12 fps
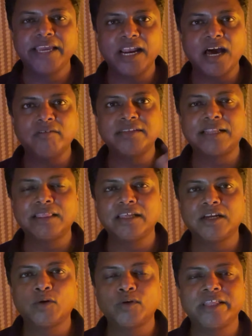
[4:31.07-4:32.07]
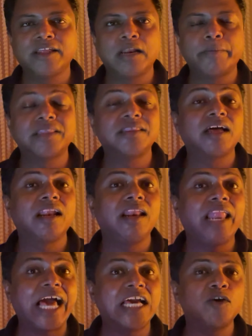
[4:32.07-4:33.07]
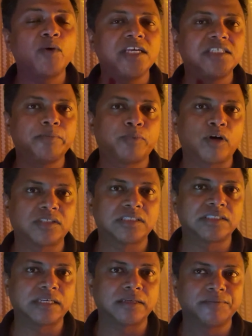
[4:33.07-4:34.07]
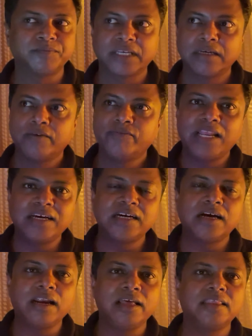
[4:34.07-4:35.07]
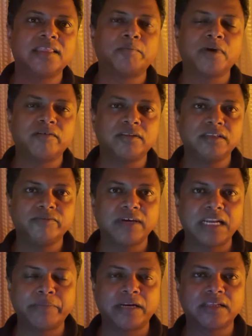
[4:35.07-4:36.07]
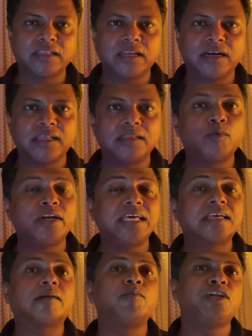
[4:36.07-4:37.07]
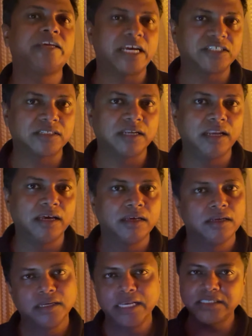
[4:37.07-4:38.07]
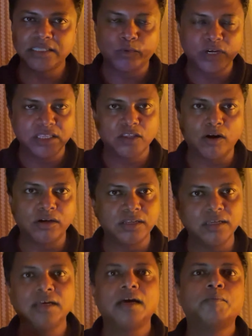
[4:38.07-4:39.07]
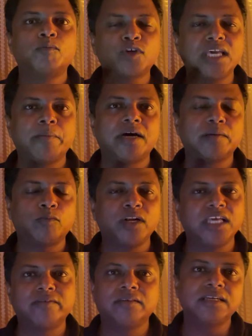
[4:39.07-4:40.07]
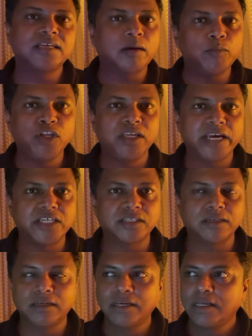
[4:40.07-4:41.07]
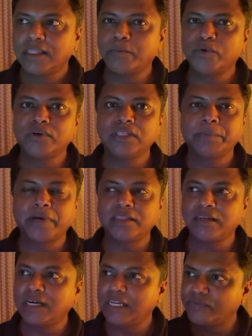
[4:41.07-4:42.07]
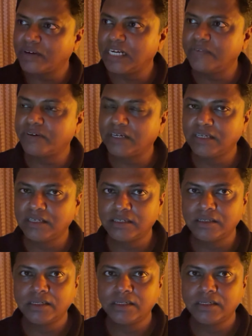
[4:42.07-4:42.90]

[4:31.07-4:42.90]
ஏழாவது இடத்துல இருக்கக்கூடியது என்னென்னு பார்த்தீங்கன்னா லாங்குவேஜ் ப்ராசஸிங் விலங்குகள்லேருந்து நம்மளை வந்து வேறுபடுத்துறது என்னென்னா நம்முடைய கம்யூனிகேஷன் இல்லையா எஸ் நம்மளுடைய தாட்டு முக்கியமாக நம்முடைய வந்து கம்யூனிகேஷன் நம்ம வந்து பார்த்திங்கன்னா டிஃப்ரெண்ட் டிஃப்ரெண்ட்